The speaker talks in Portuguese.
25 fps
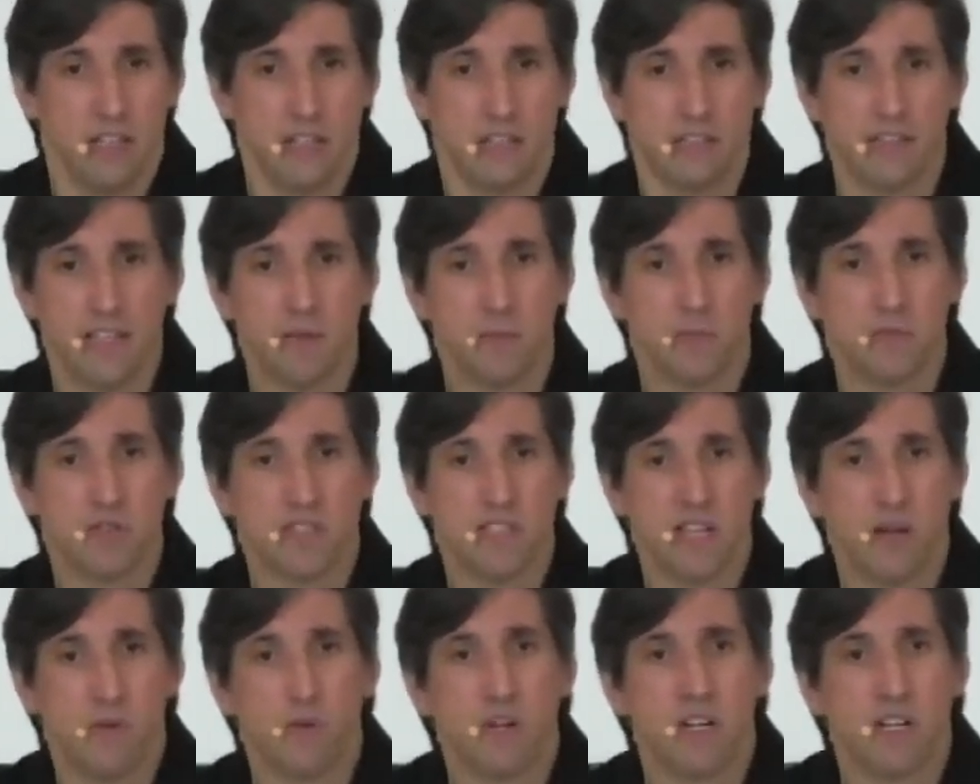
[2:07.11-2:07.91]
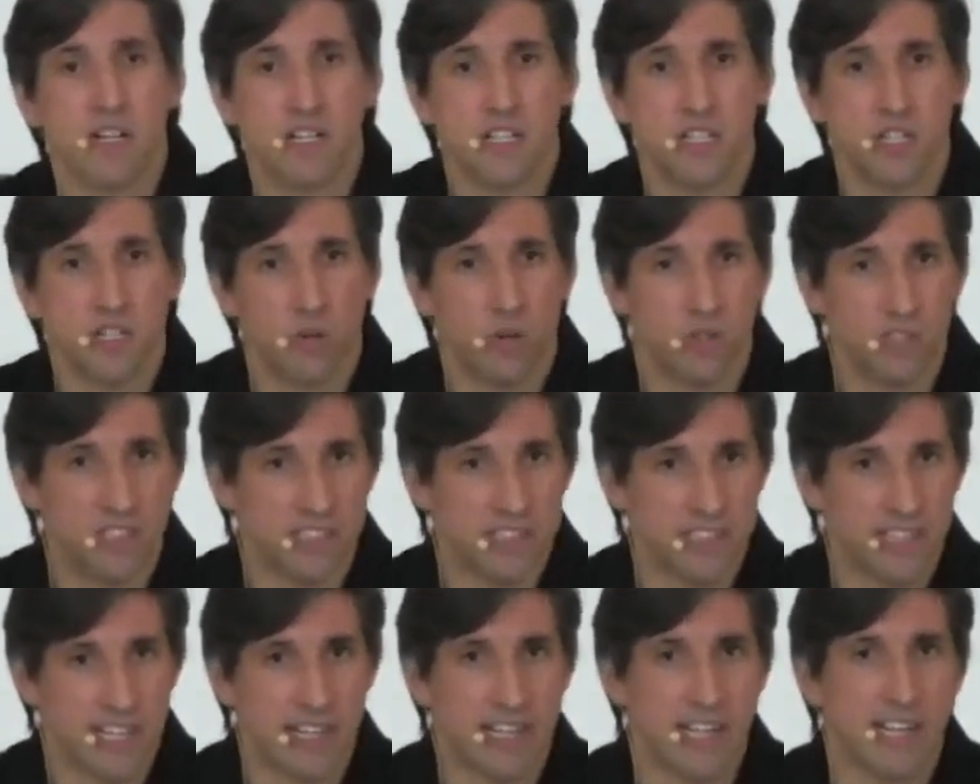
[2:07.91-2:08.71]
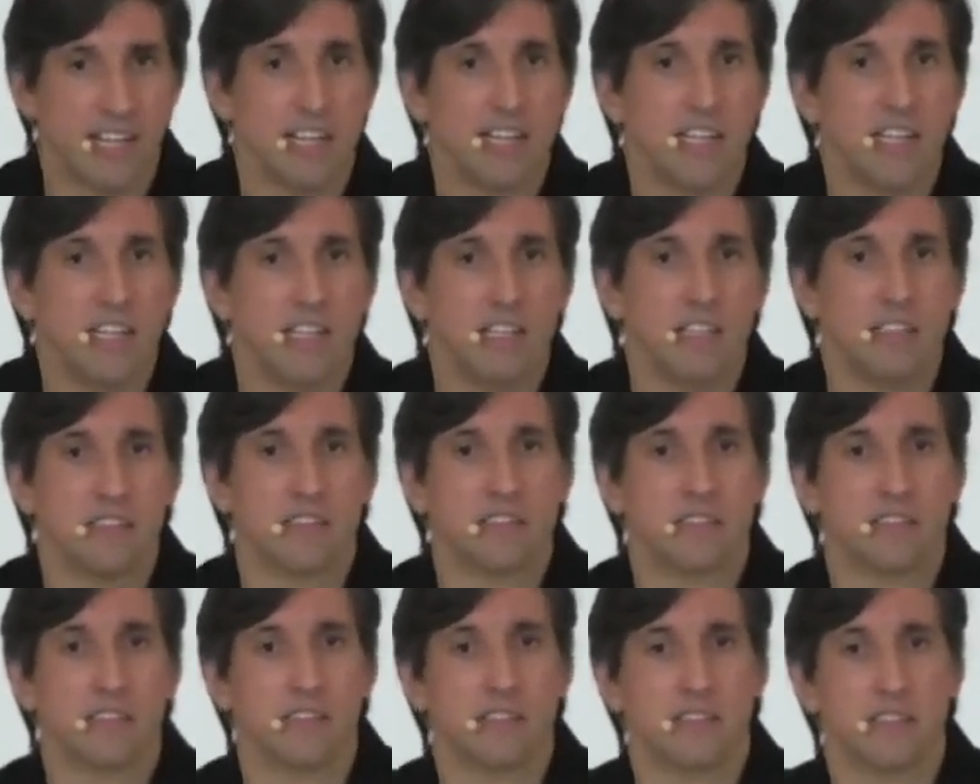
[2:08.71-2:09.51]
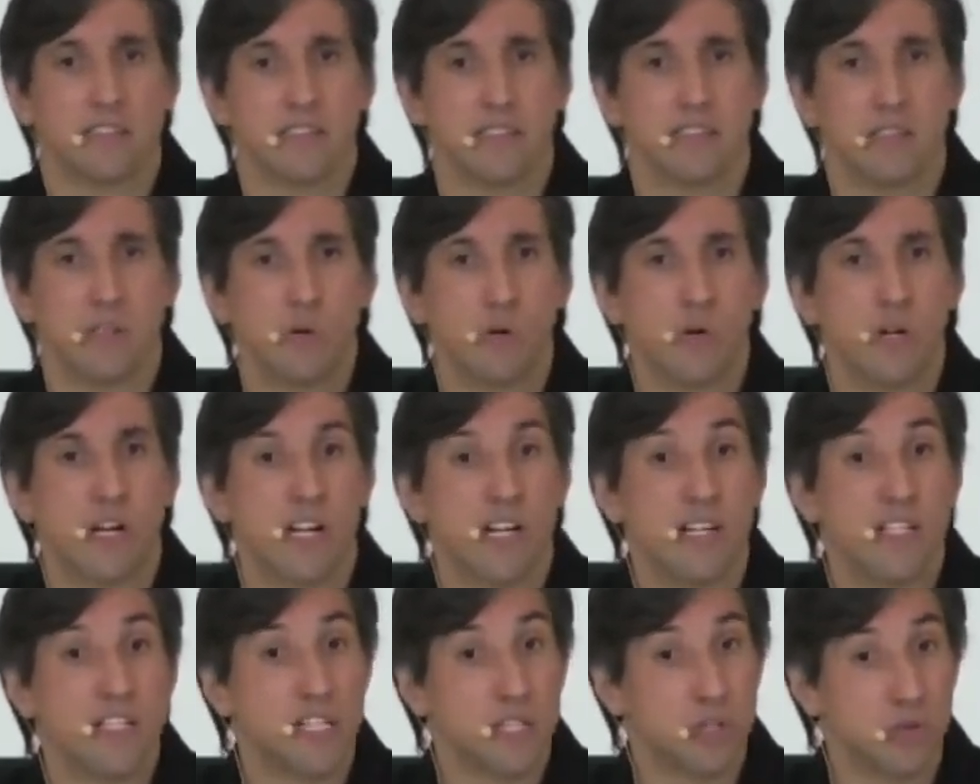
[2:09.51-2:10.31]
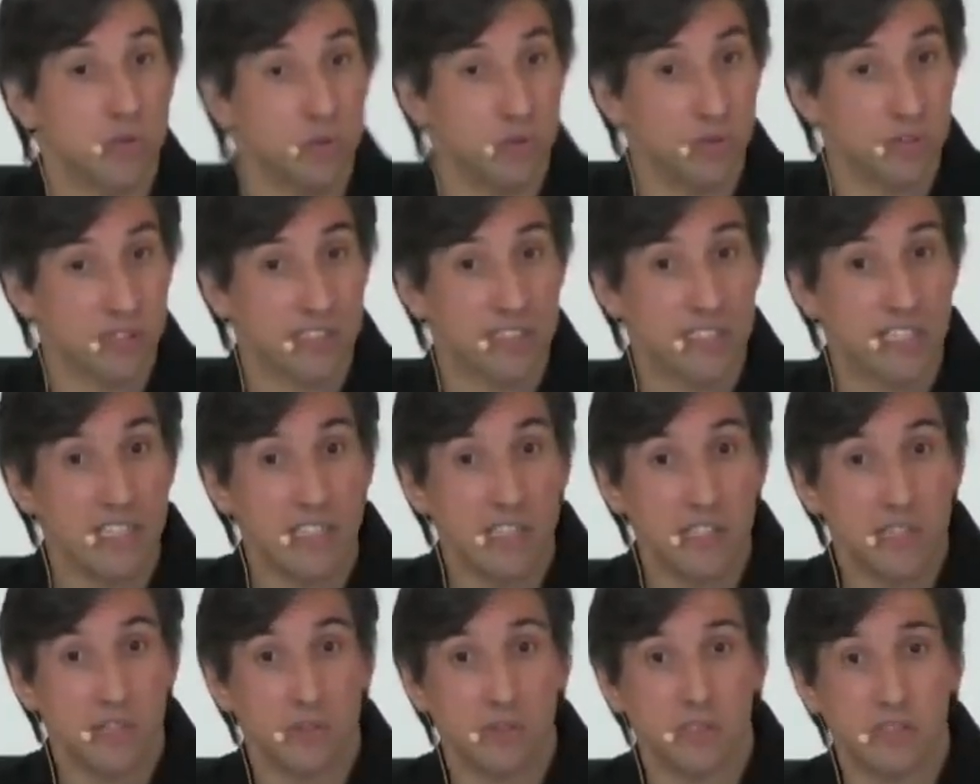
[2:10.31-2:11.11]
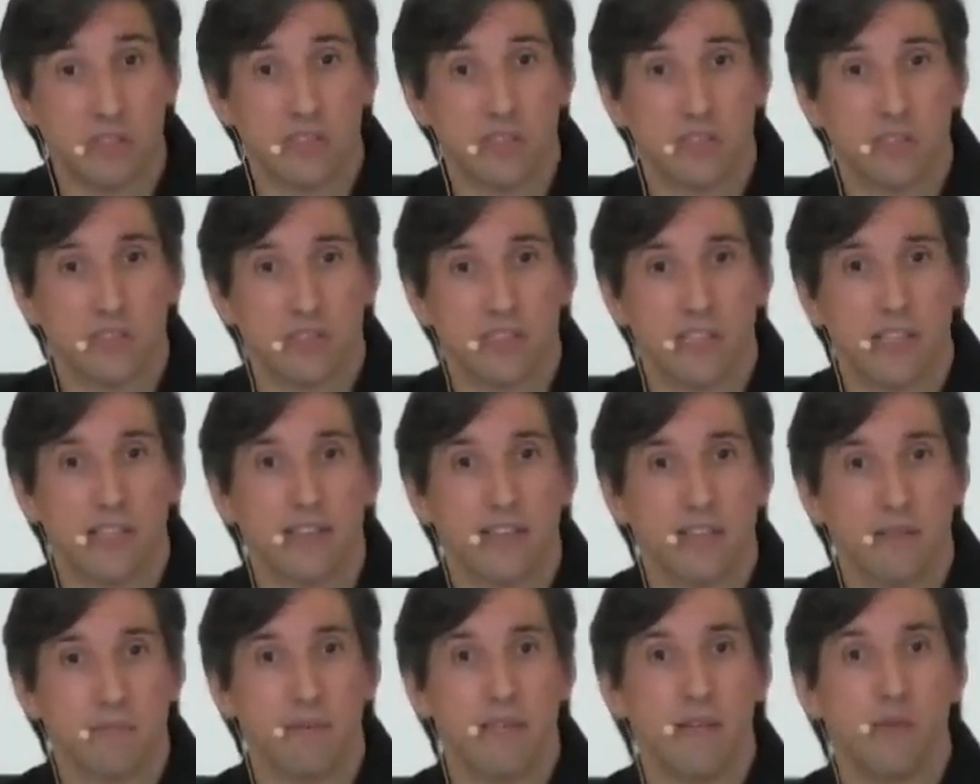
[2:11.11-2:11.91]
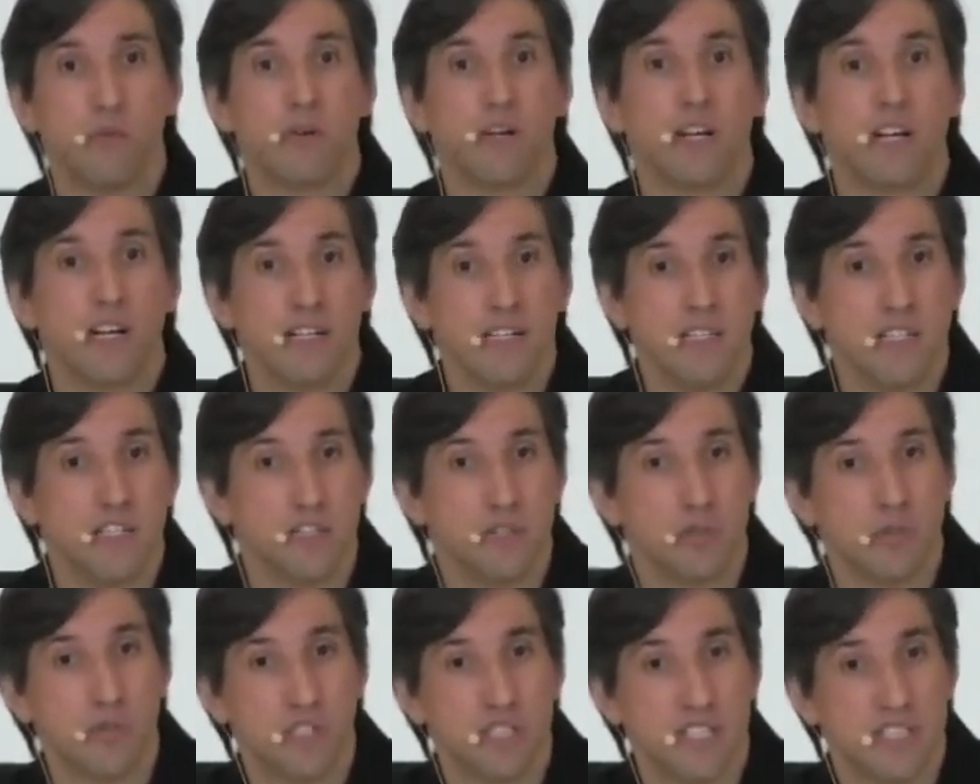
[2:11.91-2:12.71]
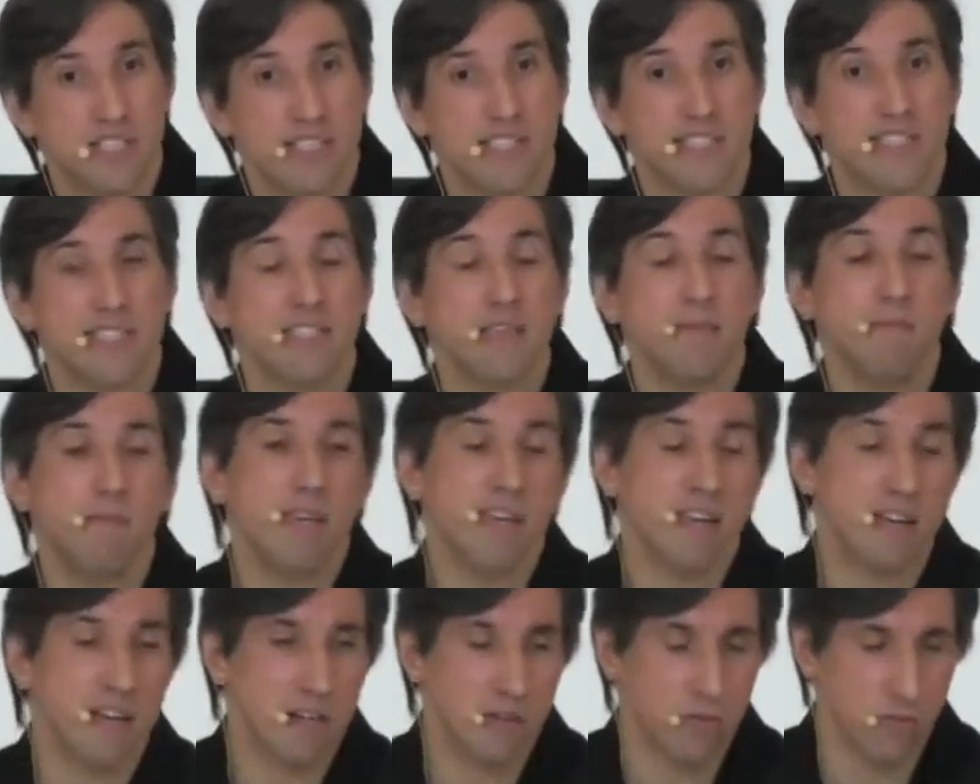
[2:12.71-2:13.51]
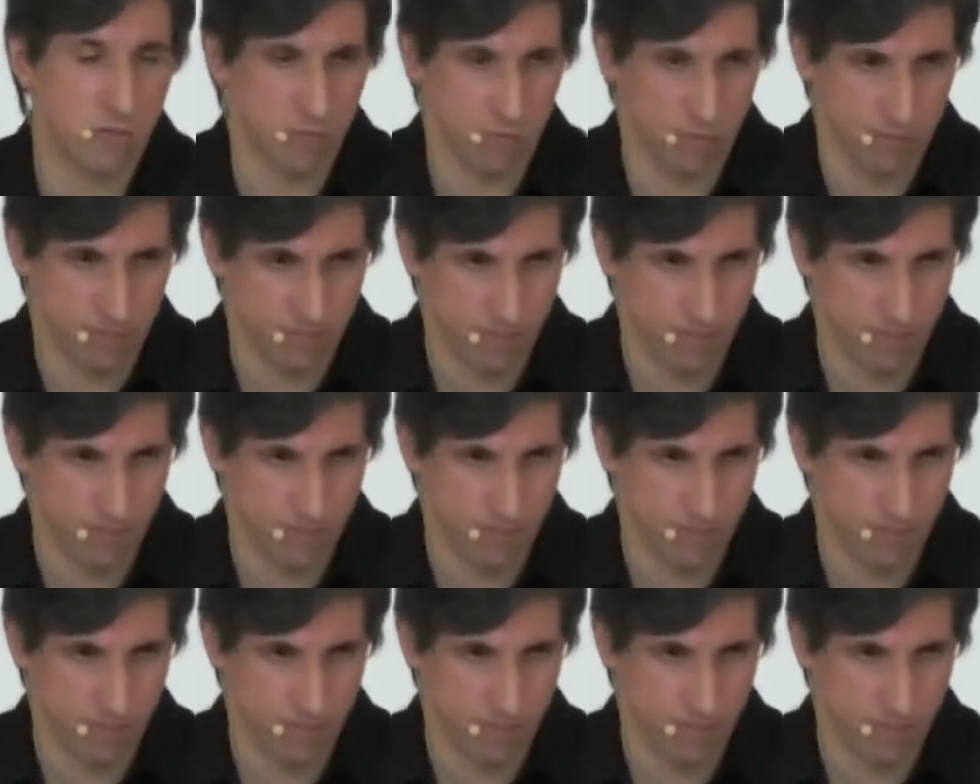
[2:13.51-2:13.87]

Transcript: Temos lá o cântico de Zacarias, o cântico dos anjos e também um cântico de Simeão.